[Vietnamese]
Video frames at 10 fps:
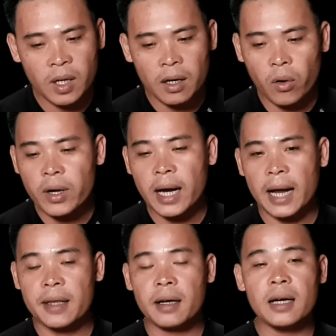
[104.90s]
nói
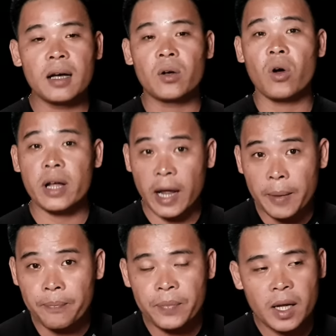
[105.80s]
ra những cái lời khó nghe
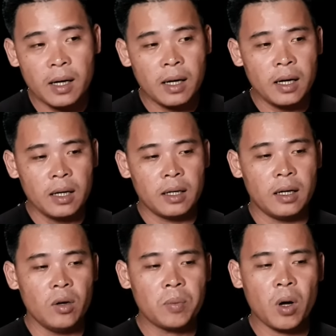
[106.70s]

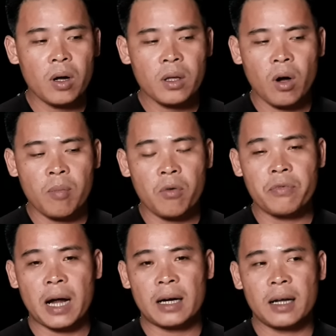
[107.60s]
thì lúc đó do một
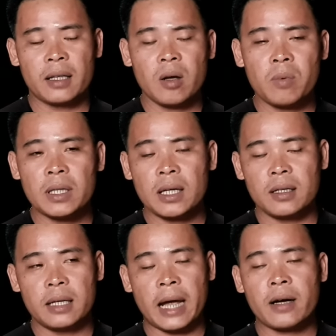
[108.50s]
phần là trong cái
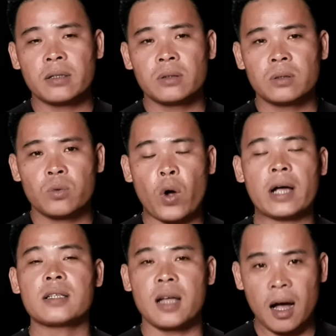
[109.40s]
tình trạng
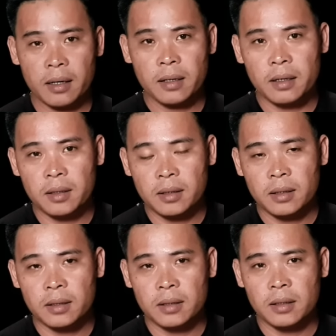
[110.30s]
hoảng sợ
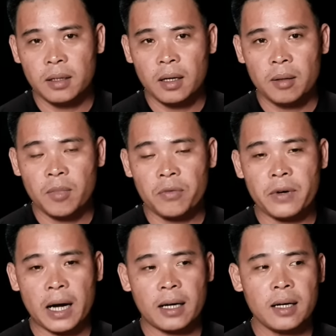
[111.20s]
một
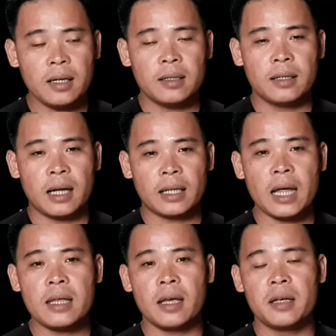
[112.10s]
phần á là
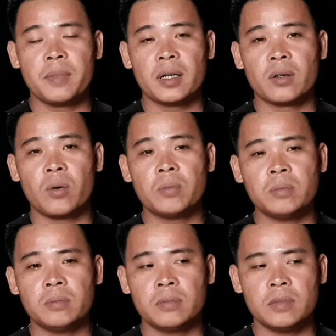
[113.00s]
thấy chị mình cũng